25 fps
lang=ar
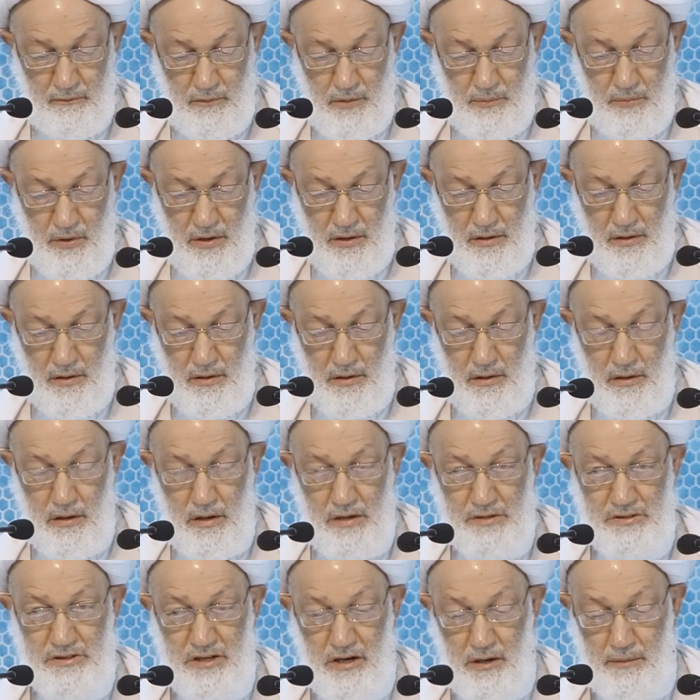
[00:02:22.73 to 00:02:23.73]

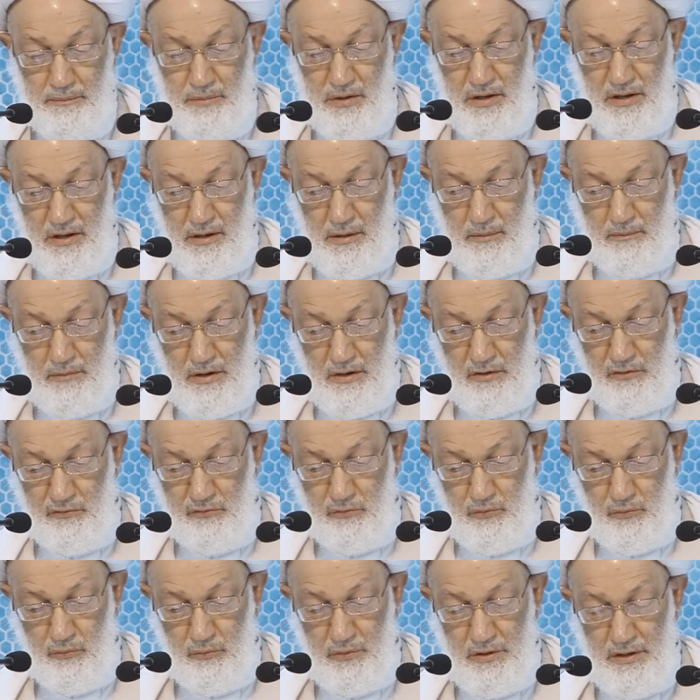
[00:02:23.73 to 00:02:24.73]
وبقاء شعبها
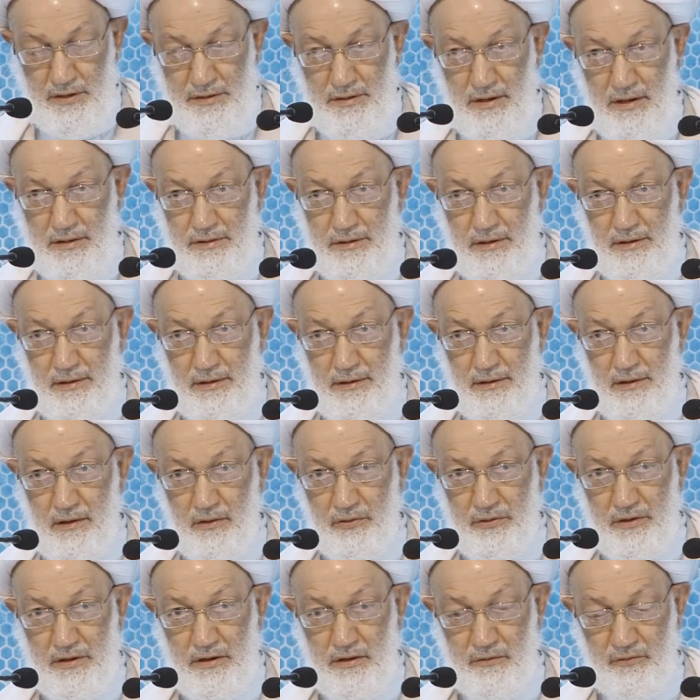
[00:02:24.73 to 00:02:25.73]
معزولا عن
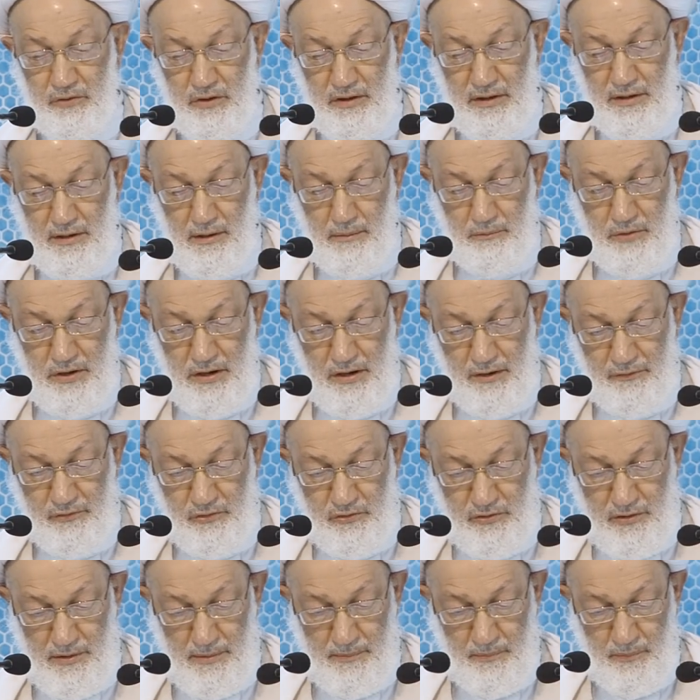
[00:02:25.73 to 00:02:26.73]
النظر في أمر
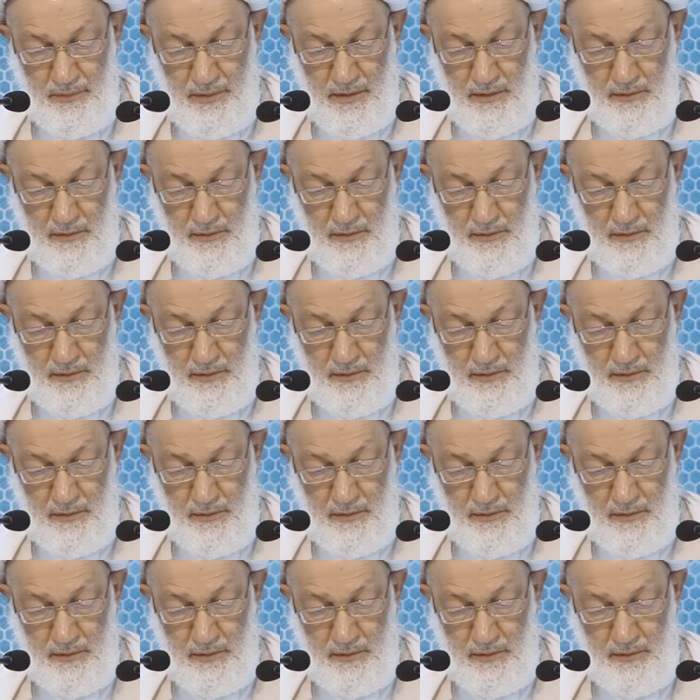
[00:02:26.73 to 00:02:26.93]
نفسه